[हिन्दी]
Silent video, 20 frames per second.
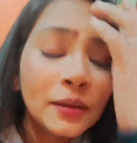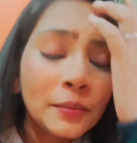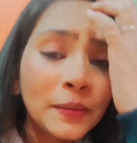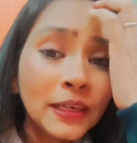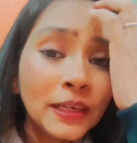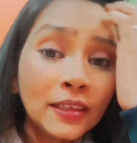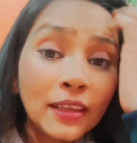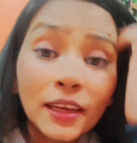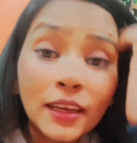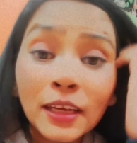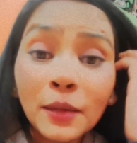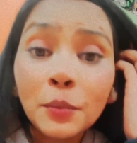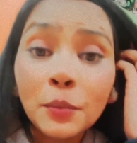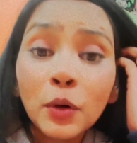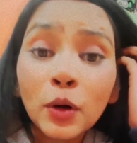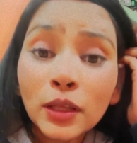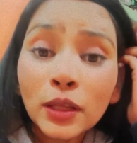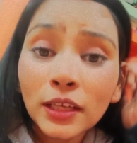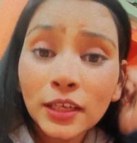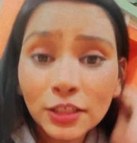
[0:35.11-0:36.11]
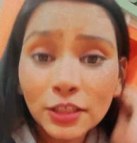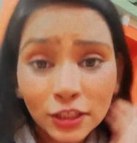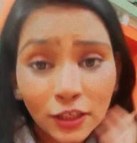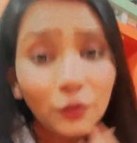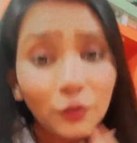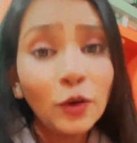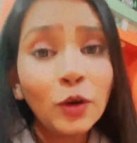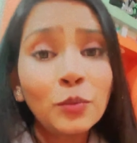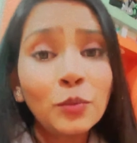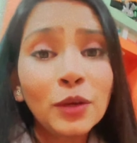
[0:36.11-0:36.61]
बट दही बहुत अच्छा
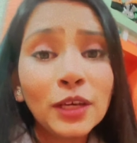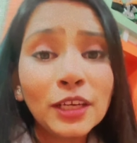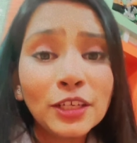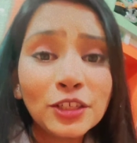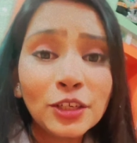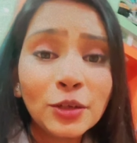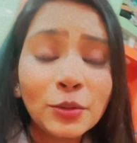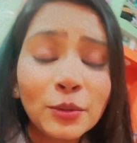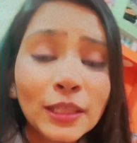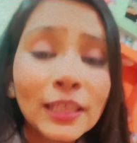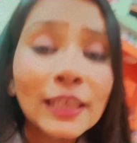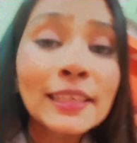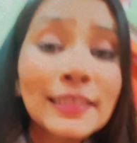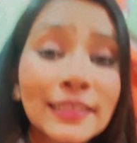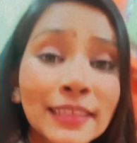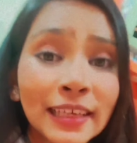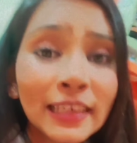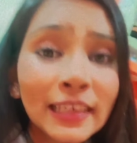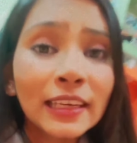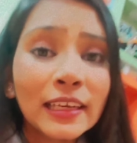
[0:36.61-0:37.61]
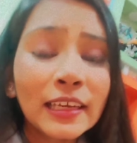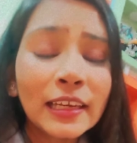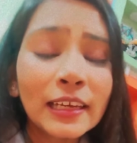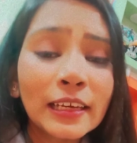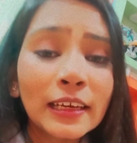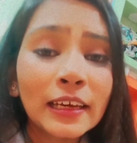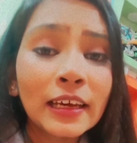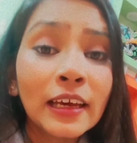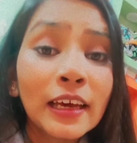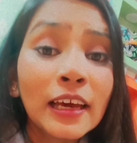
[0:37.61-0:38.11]
फॉर्मुलेशन होता है स्किन के
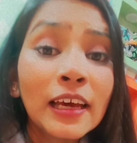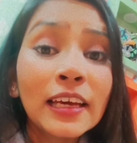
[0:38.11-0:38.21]
लिए